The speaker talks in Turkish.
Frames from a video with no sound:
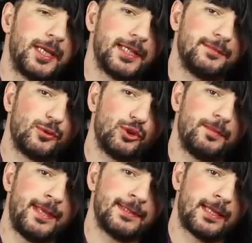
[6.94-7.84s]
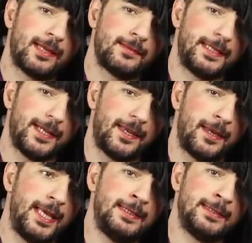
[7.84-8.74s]
Hayatımda gördüğüm en salak hikaye.
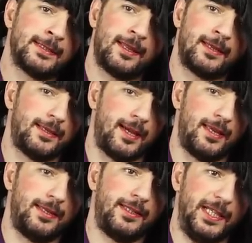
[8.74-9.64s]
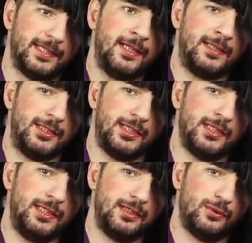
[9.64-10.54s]
En salak hikaye. Yazan
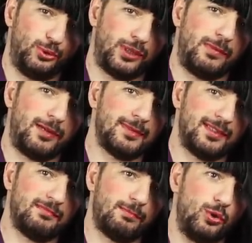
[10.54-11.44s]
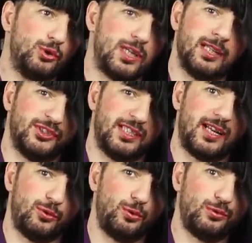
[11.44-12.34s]
kişi kusura bakmasın ama boş kalmış
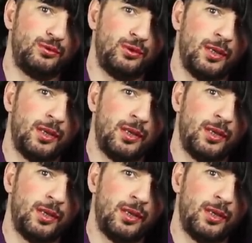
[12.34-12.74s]
herhalde o gün.